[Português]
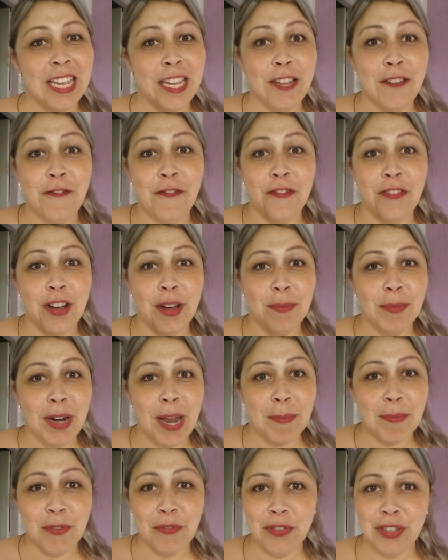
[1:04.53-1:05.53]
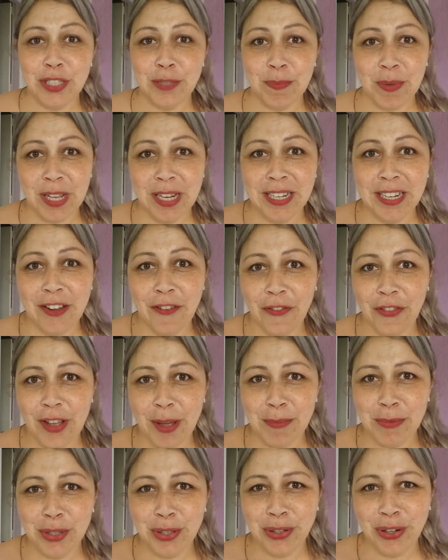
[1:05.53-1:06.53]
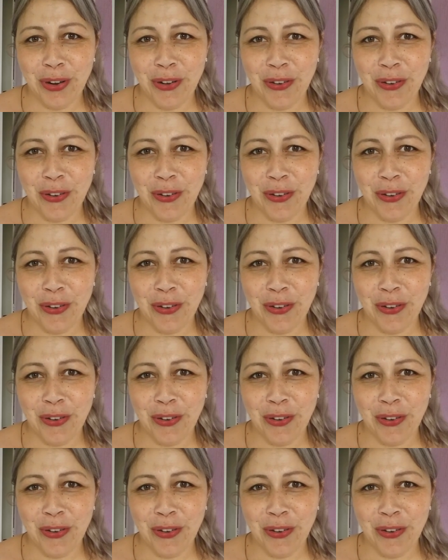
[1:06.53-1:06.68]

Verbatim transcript: e vamos lá pro vídeo para ele não ficar ficar muito